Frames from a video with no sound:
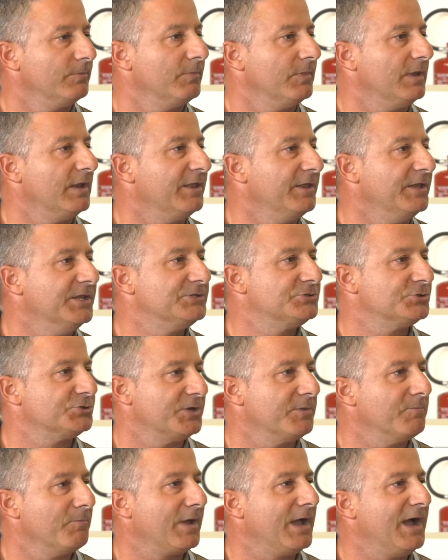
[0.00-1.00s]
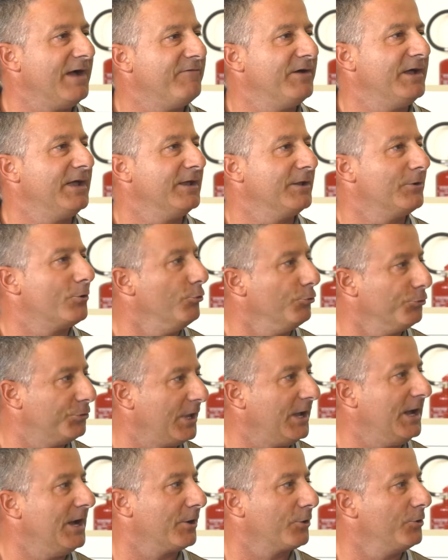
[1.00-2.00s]
all'inizio sembrava il
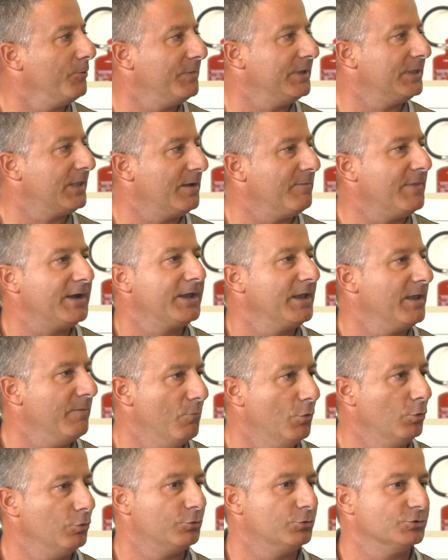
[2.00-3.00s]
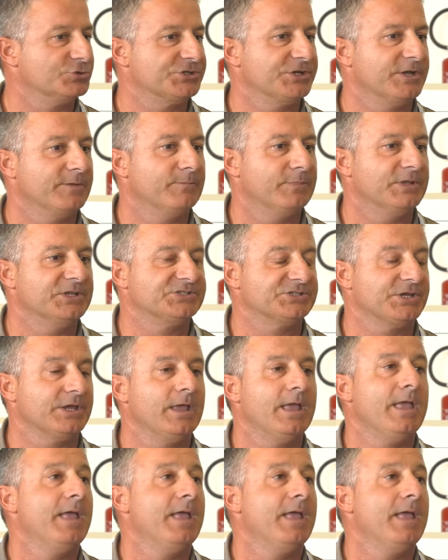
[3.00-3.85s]
contrario, mentre la macchina è molto semplice